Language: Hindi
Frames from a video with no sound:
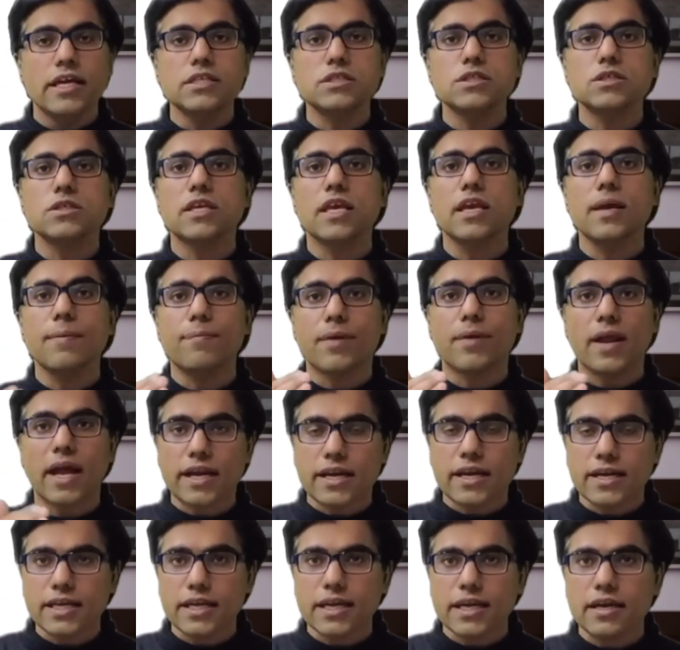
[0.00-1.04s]
इसके
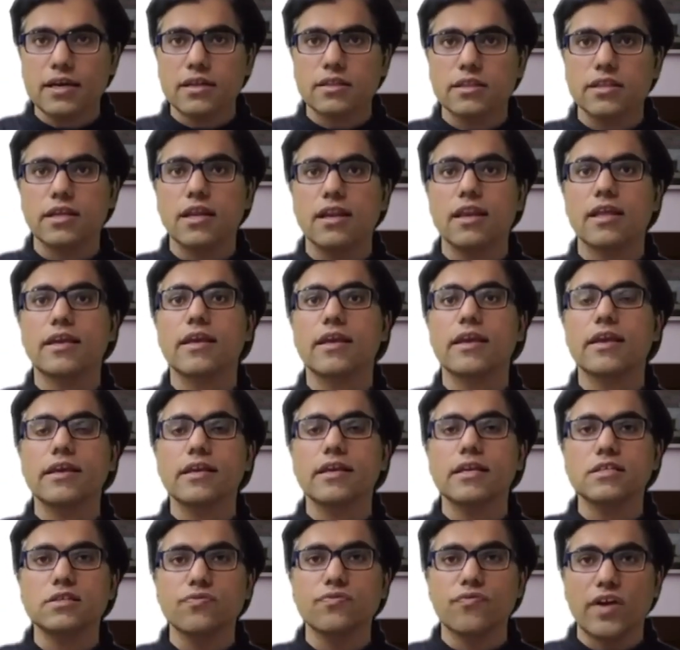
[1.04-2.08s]
ब्रैकेट के अंदर लिखेंगे
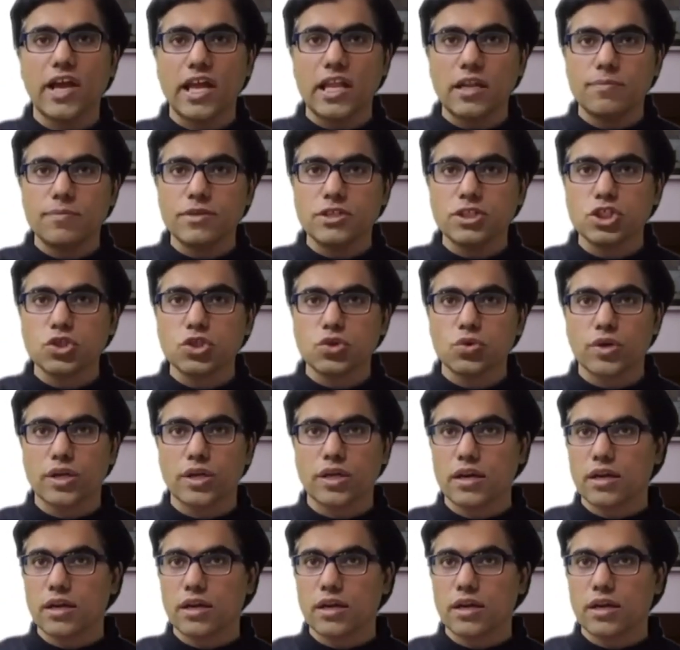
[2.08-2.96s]
किस फाइल में स्टोर